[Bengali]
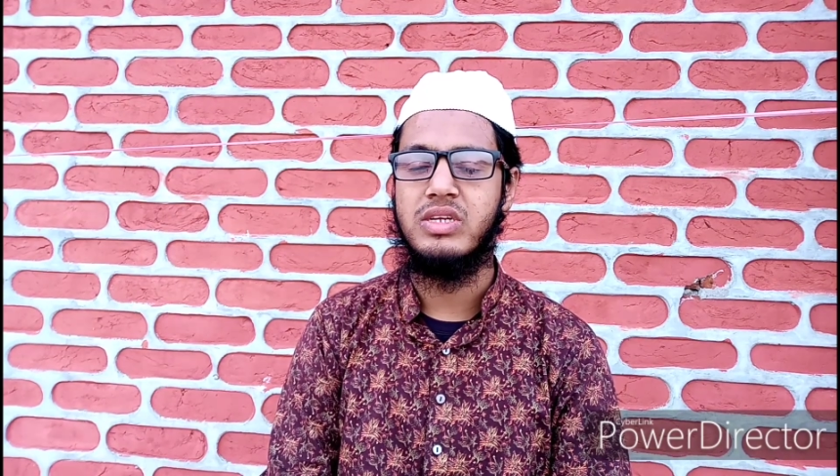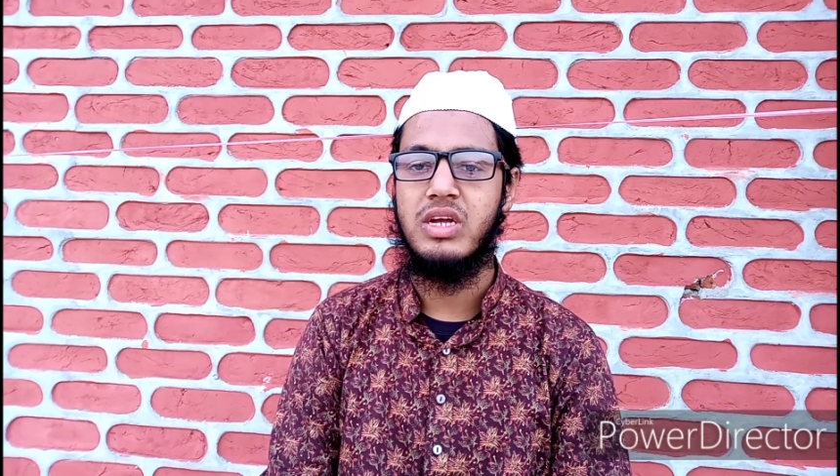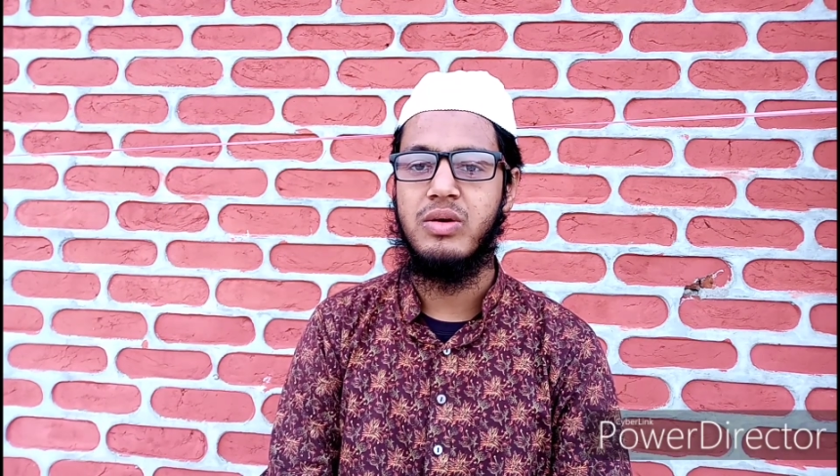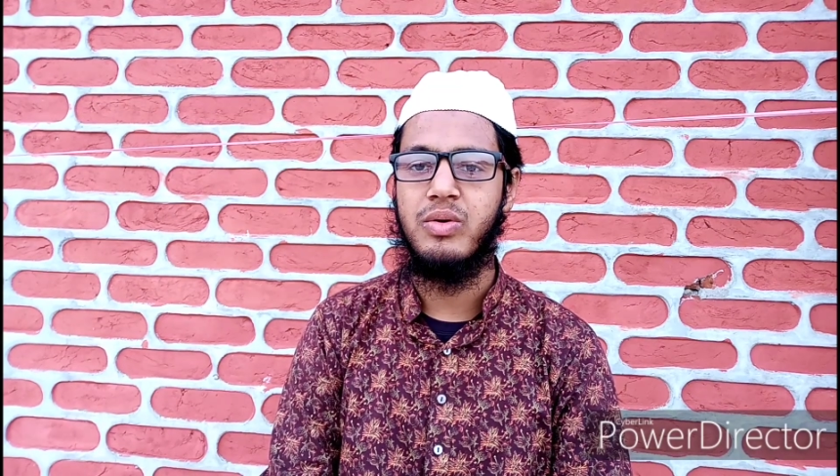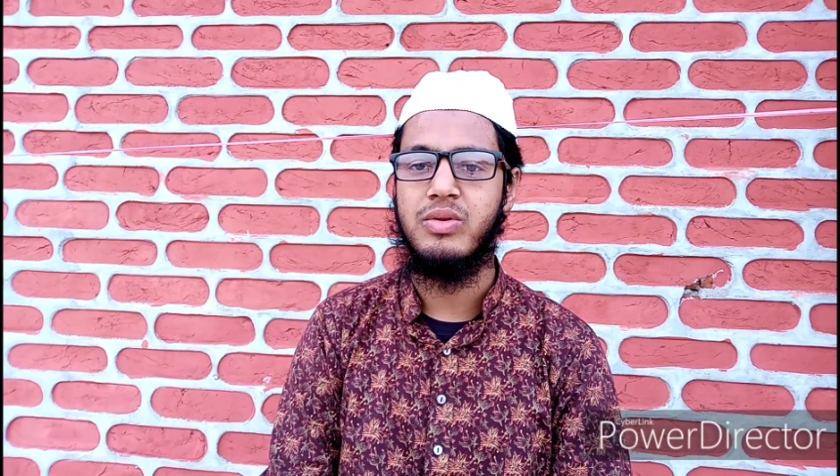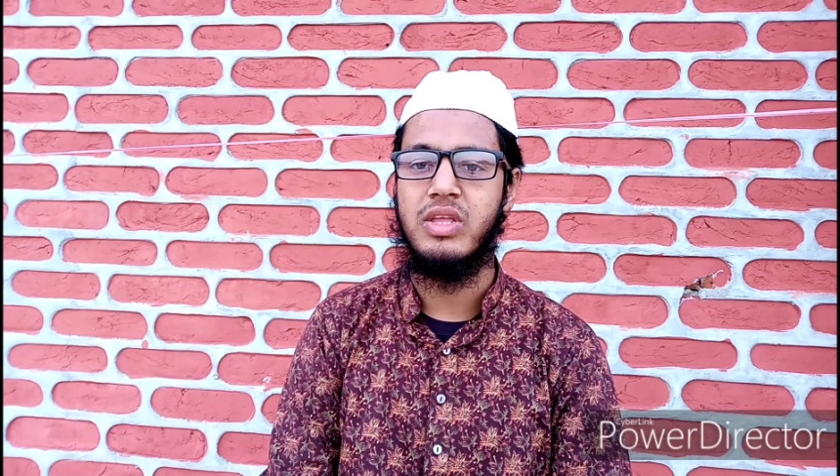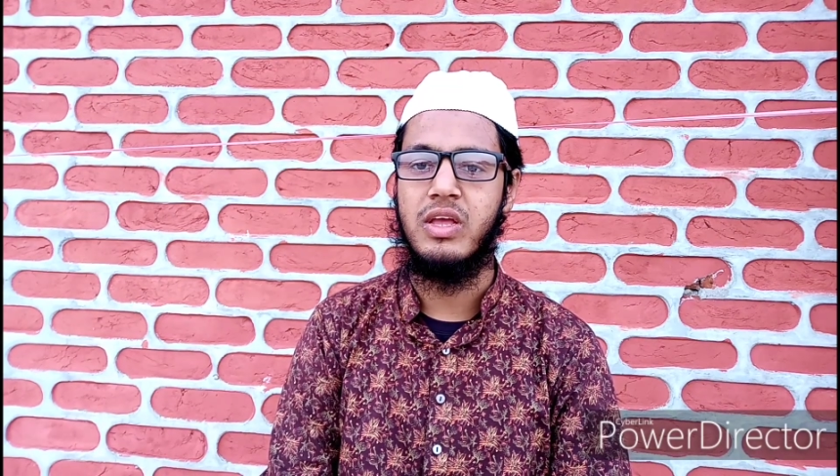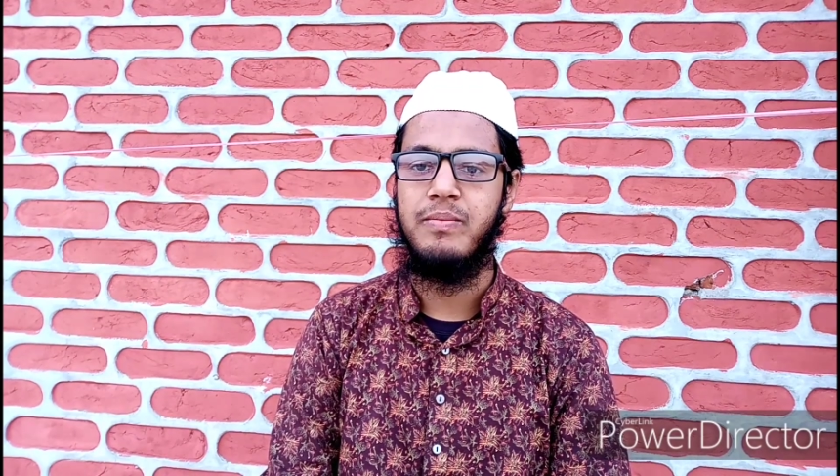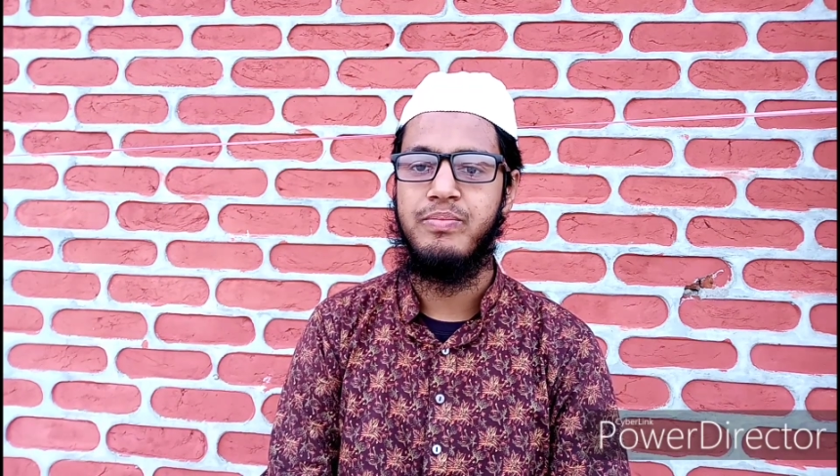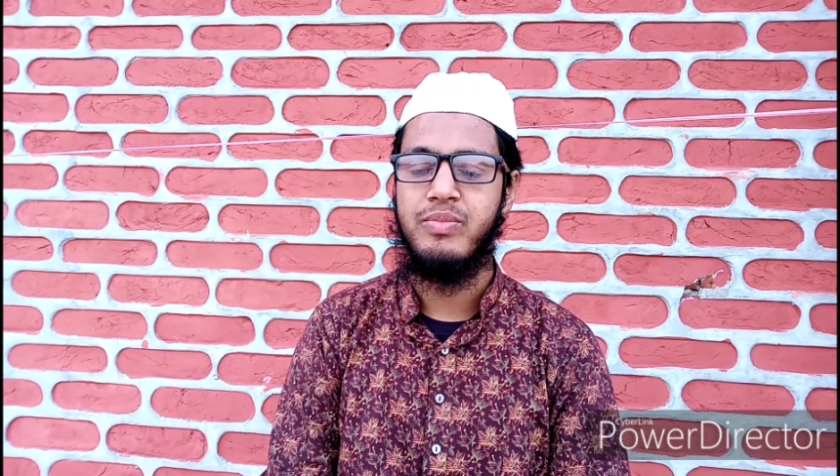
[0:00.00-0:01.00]
আবারও বলছি
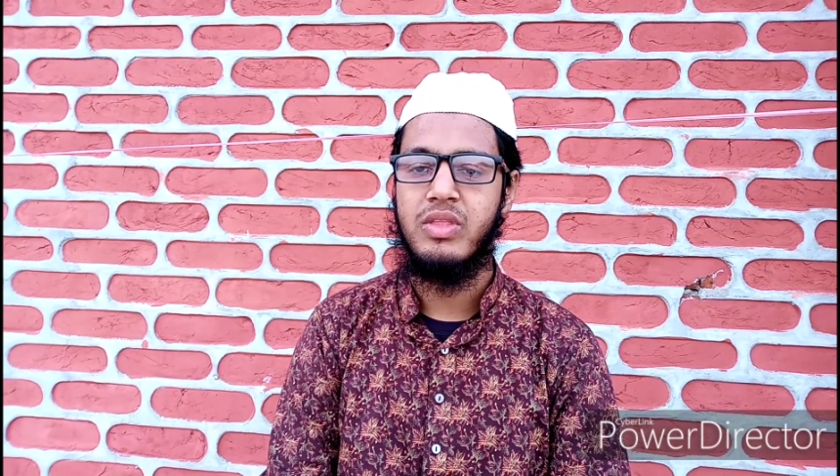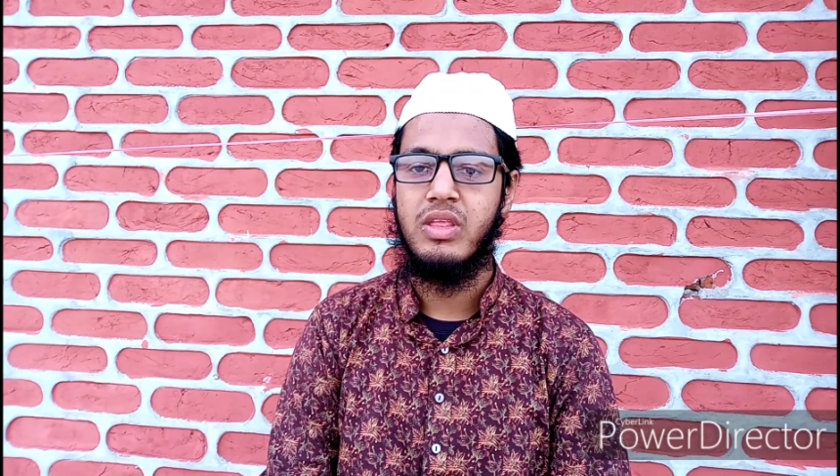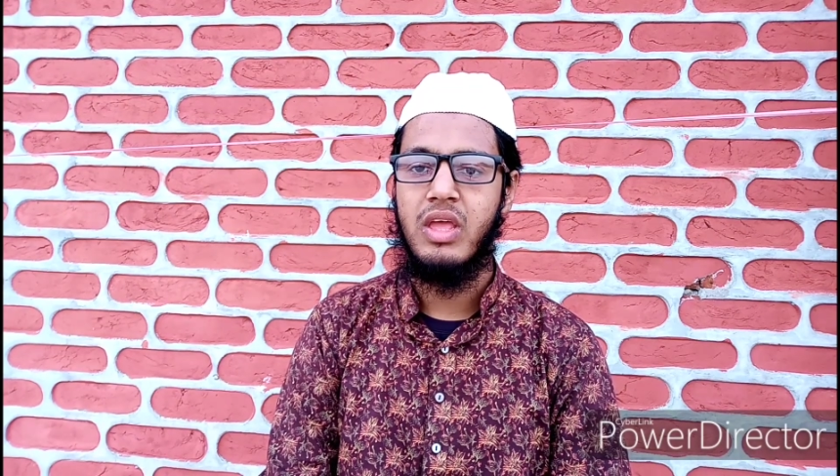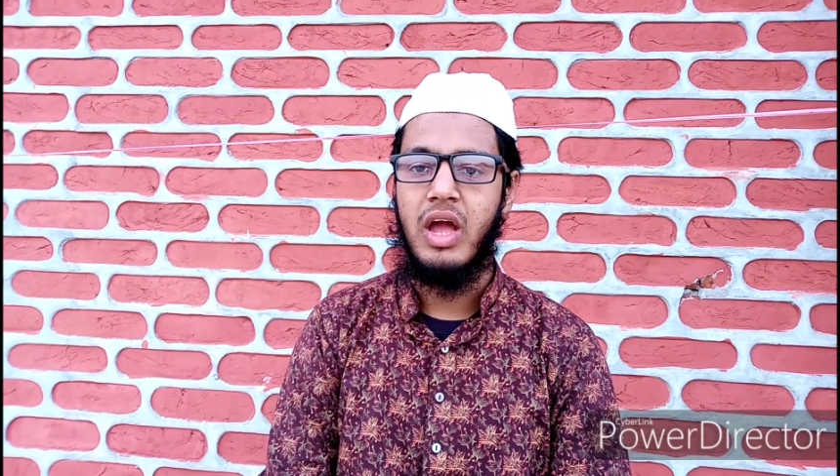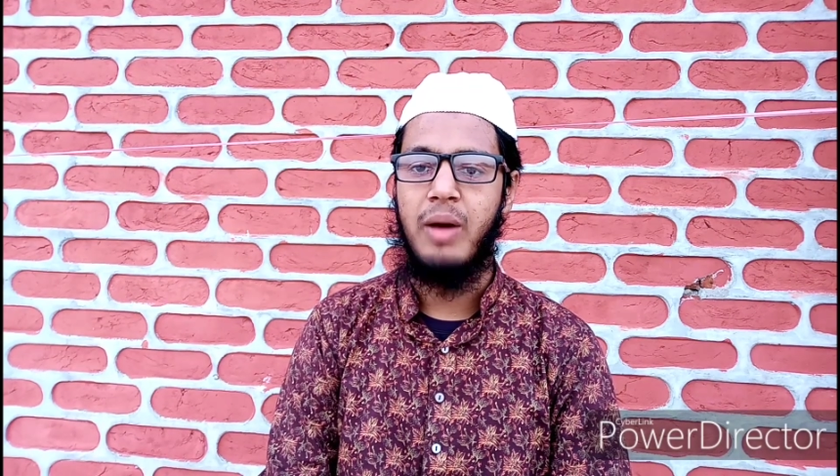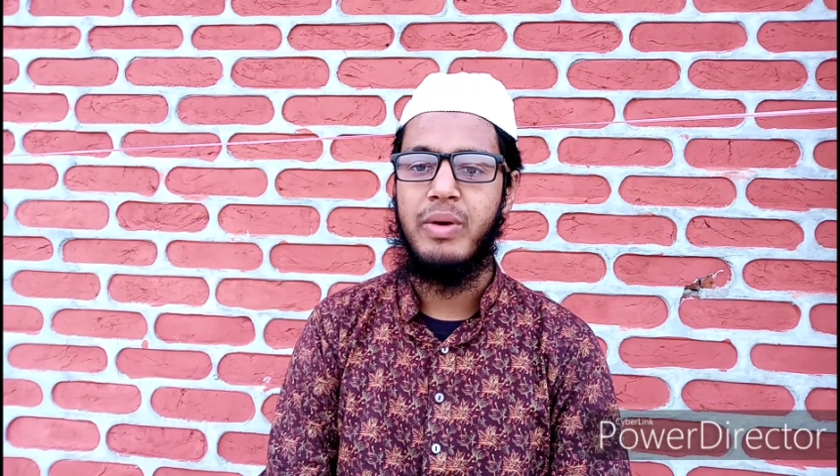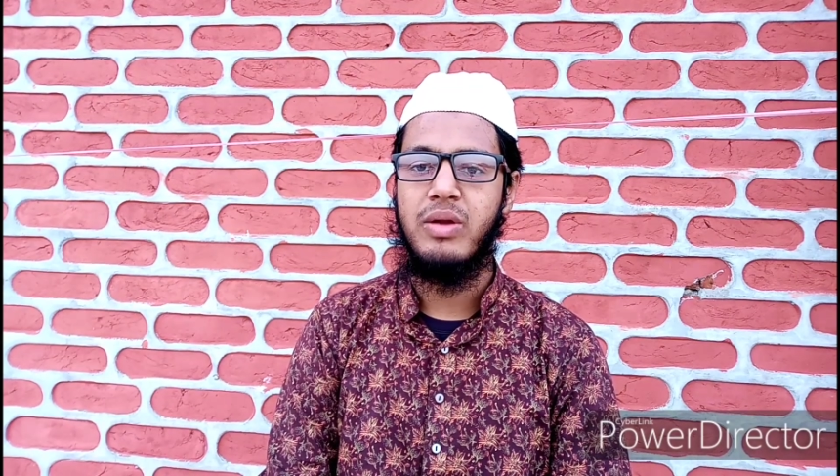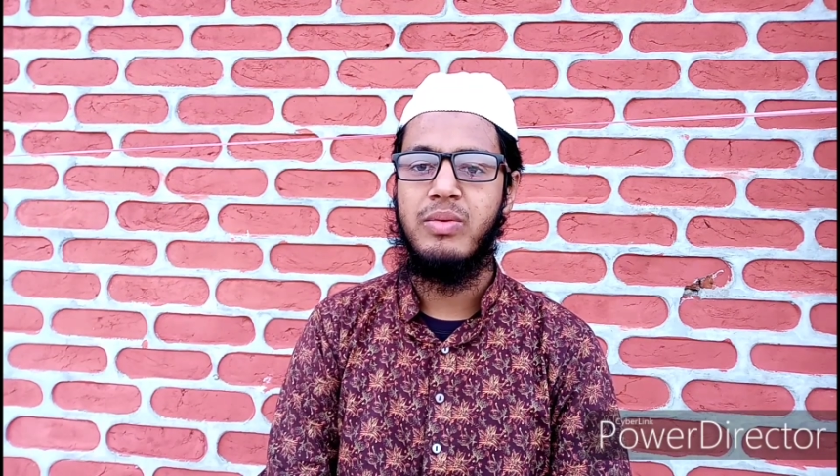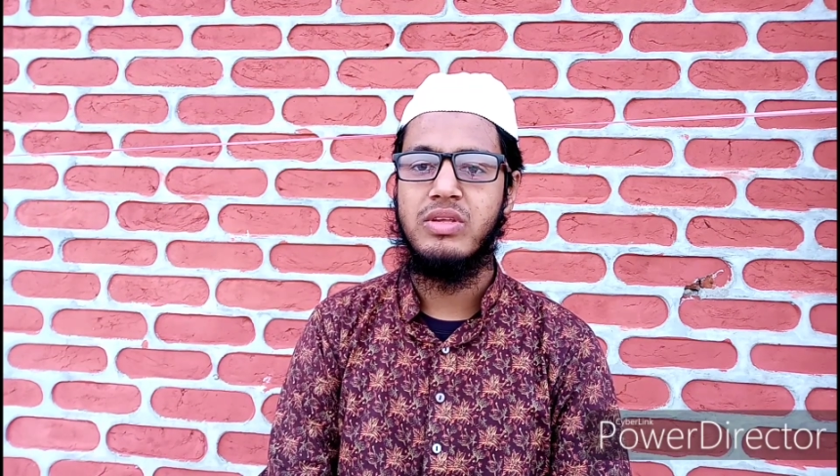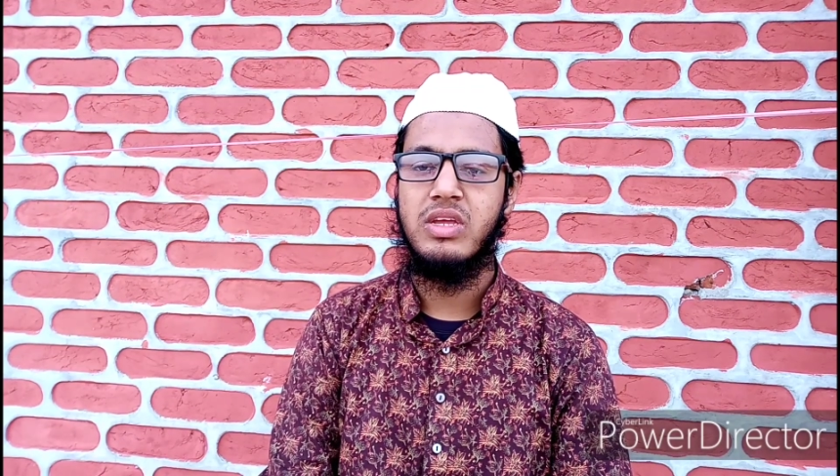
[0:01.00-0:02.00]
ষোলো থেকে
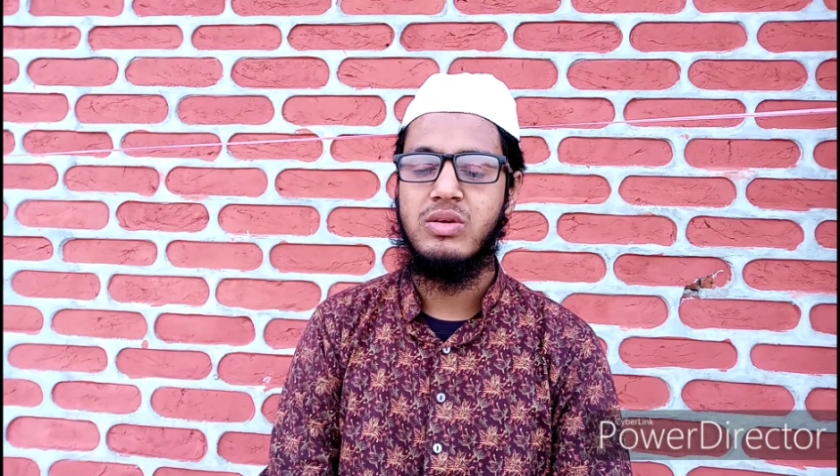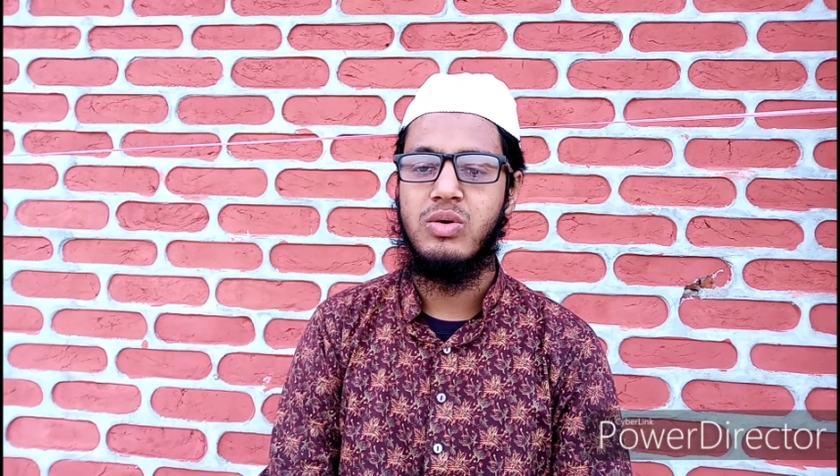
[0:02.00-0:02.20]
আঠারো মাস